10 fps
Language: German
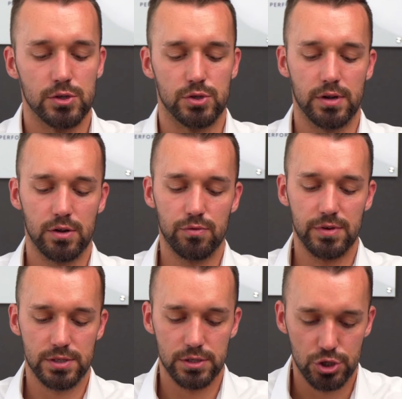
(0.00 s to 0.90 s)
sondern du
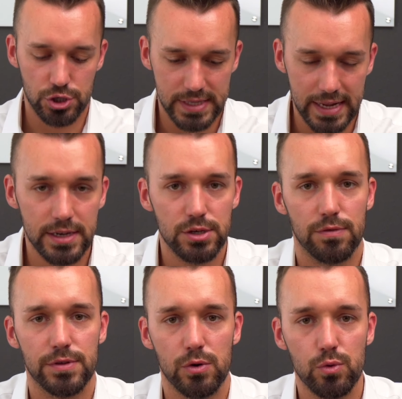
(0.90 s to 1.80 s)
wirst ständig
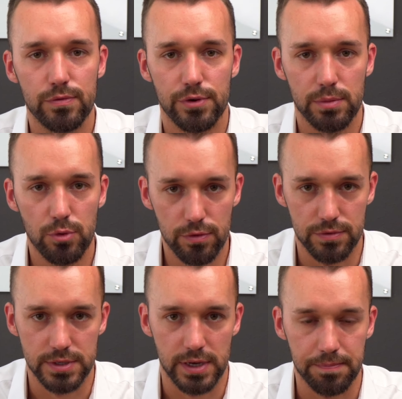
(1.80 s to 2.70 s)
auf der Hut vor dem
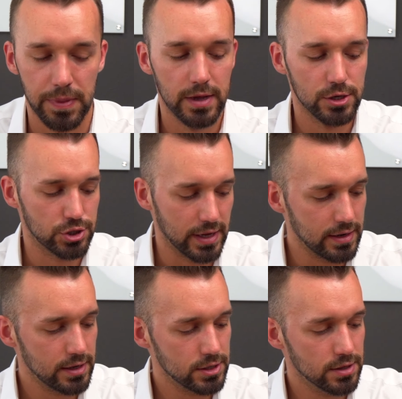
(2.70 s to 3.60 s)
Löwen sein.
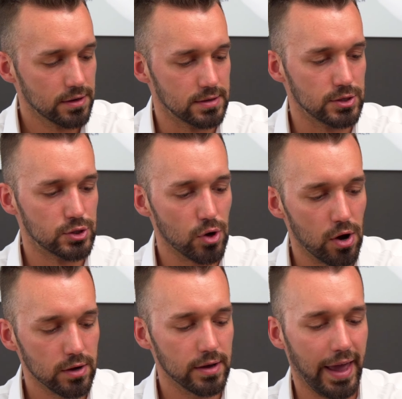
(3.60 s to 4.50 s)
Ständig die
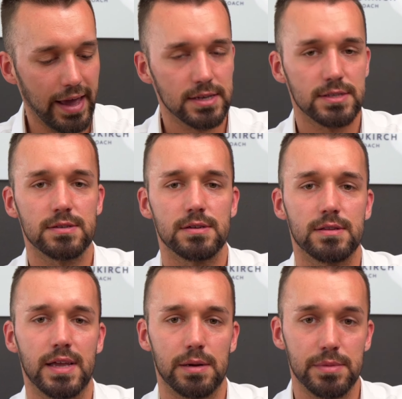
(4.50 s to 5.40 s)
Sorgen, Ängste
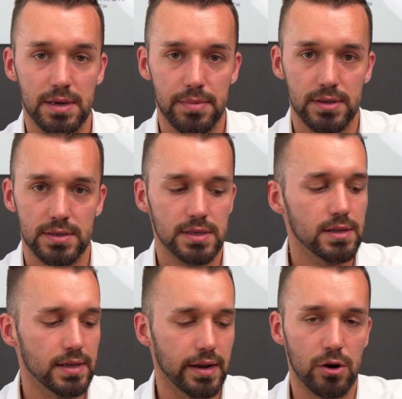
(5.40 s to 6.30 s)
deiner Mitarbeiter
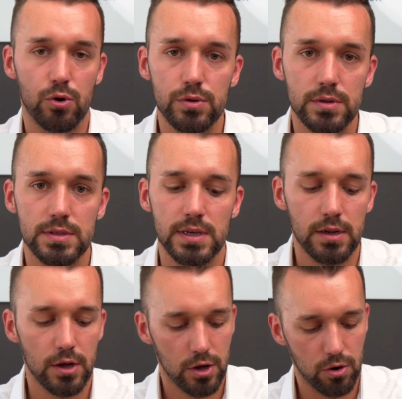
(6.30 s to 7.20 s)
sehen, deiner Kunden
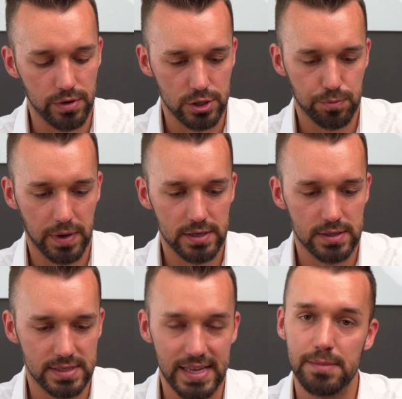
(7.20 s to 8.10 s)
sehen und
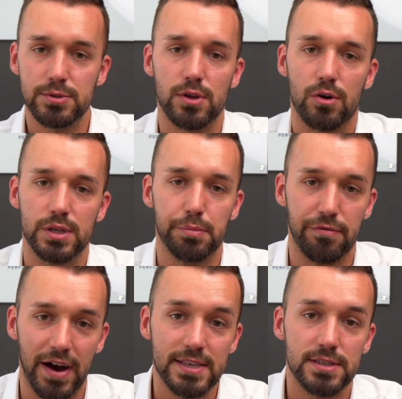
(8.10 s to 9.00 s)
entsprechend selbst auch die
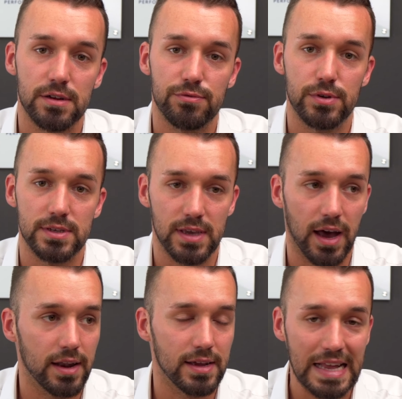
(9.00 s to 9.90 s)
Beweise dafür, dass
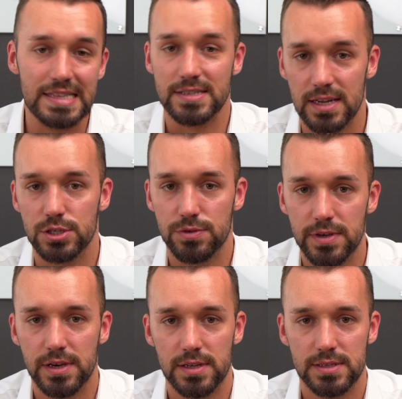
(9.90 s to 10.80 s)
gerade ganz, ganz
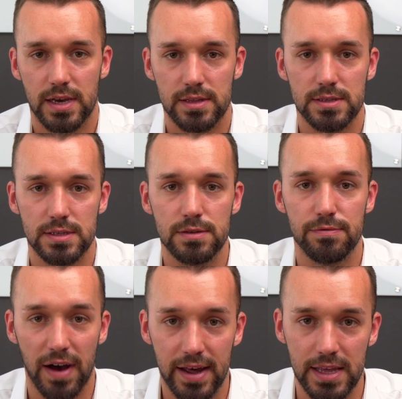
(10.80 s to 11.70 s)
schwierige Zeiten sind,
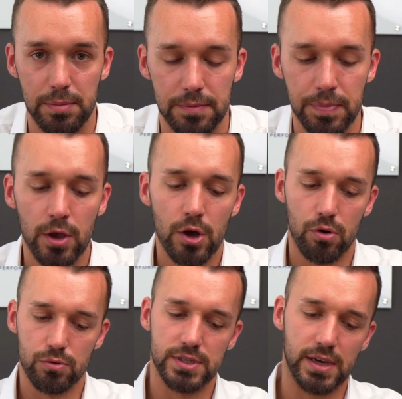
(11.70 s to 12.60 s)
wahrnehmen.
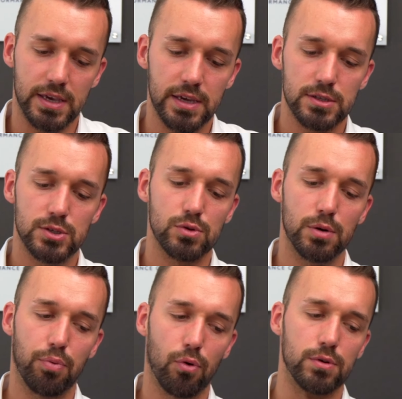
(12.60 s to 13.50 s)
Und unser Gehirn ist so
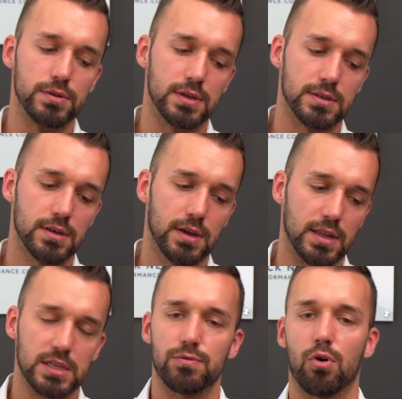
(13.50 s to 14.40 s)
gepolt, dass
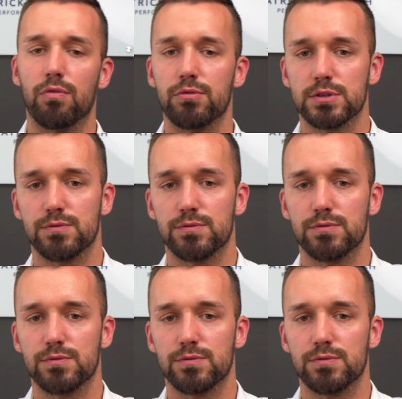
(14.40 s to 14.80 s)
das, worauf wir uns